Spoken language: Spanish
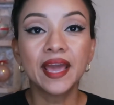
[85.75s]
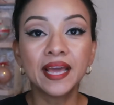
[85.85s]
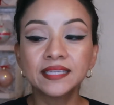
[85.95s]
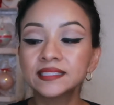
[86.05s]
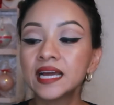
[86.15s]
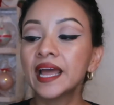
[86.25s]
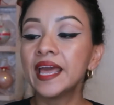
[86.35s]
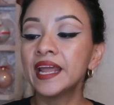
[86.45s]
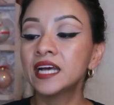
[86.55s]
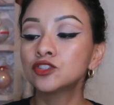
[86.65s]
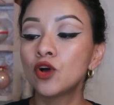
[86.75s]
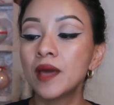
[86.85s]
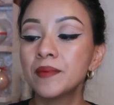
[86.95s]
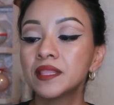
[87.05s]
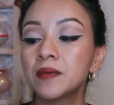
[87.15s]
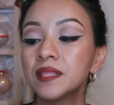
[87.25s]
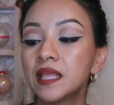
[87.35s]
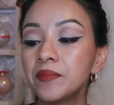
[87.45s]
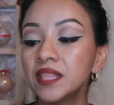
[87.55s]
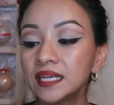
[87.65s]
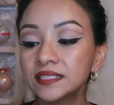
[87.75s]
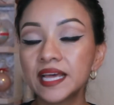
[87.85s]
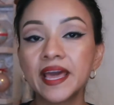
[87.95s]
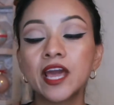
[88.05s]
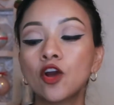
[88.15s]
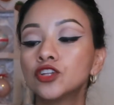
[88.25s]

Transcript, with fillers: Esta era solamente vitamina C,